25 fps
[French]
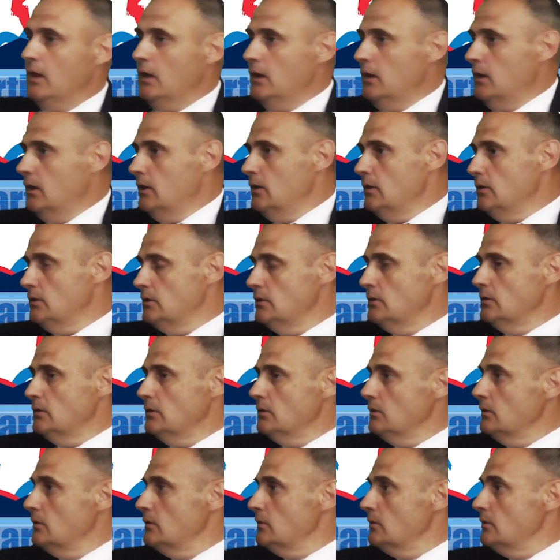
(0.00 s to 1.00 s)

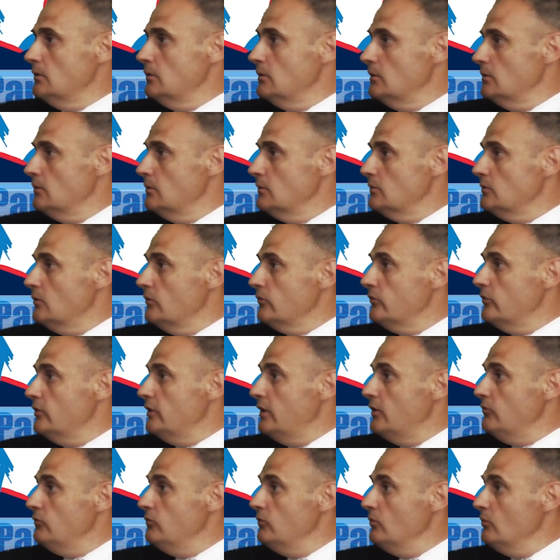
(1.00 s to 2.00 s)
dans
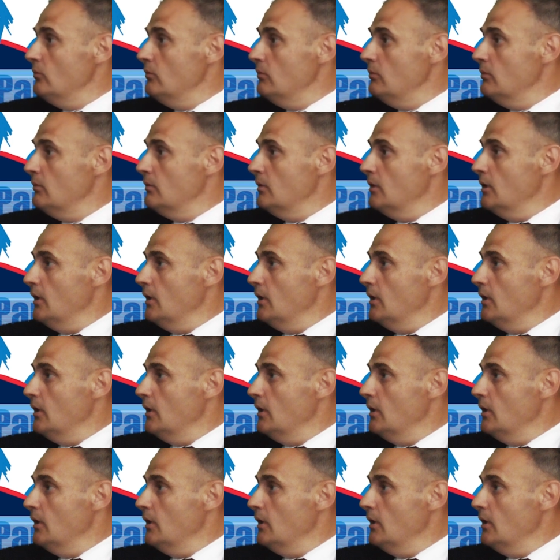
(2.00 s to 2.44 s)
un avion,